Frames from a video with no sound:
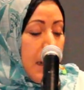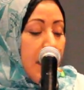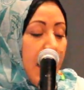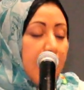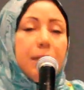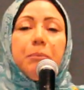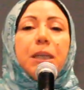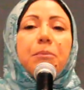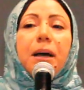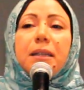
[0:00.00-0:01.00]
لا
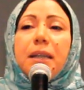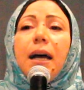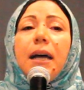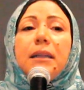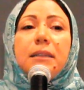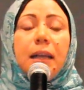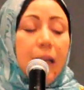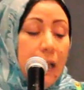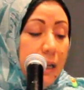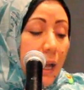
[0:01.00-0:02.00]
تبكي بغداد
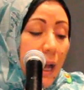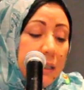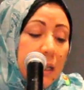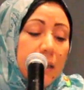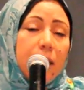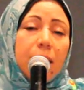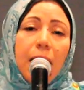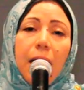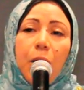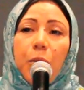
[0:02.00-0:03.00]
لعن
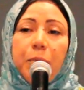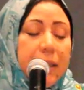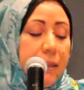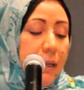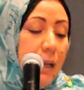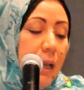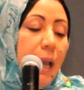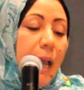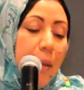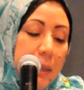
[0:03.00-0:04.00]
الله من
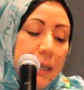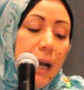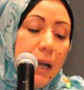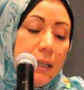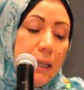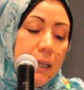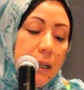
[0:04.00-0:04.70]
أبكاك